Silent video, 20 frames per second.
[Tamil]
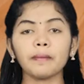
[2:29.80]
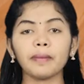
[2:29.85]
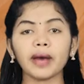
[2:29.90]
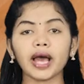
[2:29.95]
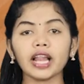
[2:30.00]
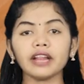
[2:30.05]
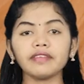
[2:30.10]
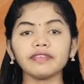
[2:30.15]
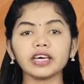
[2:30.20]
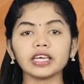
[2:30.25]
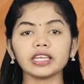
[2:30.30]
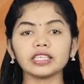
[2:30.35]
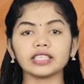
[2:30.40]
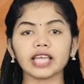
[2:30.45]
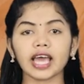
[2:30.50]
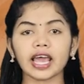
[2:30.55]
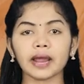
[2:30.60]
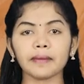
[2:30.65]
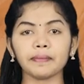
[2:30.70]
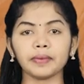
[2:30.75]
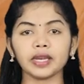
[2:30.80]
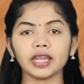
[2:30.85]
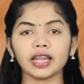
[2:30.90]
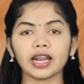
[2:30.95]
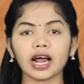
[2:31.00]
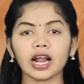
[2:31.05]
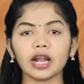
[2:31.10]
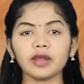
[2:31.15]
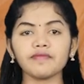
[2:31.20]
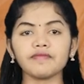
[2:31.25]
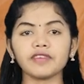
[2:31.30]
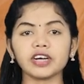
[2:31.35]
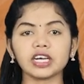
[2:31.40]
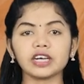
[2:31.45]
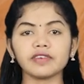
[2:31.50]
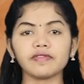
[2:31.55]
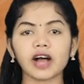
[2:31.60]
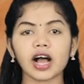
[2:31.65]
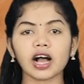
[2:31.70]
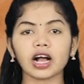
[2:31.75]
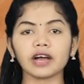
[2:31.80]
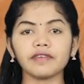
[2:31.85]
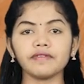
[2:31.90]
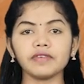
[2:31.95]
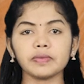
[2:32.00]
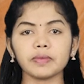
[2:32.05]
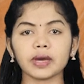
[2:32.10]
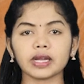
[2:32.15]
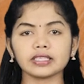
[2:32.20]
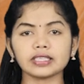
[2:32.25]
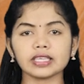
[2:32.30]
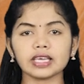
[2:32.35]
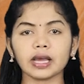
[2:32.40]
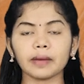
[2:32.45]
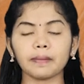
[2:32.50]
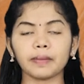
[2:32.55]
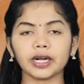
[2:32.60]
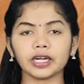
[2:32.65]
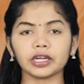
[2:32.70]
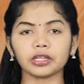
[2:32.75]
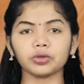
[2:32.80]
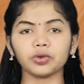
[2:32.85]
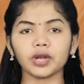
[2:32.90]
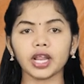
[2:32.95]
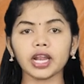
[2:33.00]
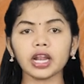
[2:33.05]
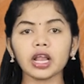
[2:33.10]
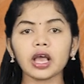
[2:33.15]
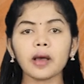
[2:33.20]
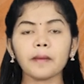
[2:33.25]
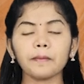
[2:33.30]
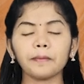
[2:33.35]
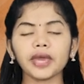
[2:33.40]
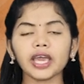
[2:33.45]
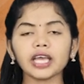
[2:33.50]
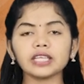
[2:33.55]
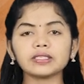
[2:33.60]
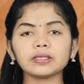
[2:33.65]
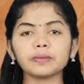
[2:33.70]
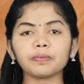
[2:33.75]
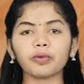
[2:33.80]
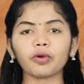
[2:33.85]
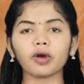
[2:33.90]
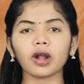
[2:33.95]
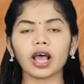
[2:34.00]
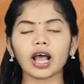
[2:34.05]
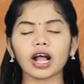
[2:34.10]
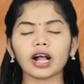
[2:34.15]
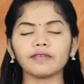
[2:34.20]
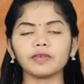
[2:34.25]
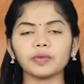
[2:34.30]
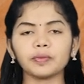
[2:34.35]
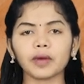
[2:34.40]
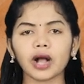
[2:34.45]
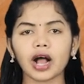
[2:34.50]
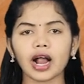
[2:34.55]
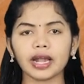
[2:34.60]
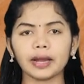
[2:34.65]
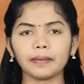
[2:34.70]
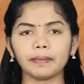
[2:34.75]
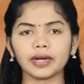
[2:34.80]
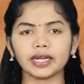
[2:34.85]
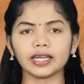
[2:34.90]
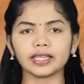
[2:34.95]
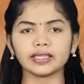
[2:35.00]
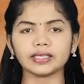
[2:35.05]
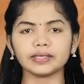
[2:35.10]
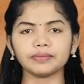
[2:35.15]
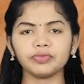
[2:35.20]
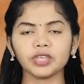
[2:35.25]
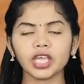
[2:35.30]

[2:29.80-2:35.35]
பல்வேறு தரப்பினராலும் வெகுவாக விமர்சிக்கப்பட்டதுடன் பேசு பொருளாகவும் காணப்பட்டது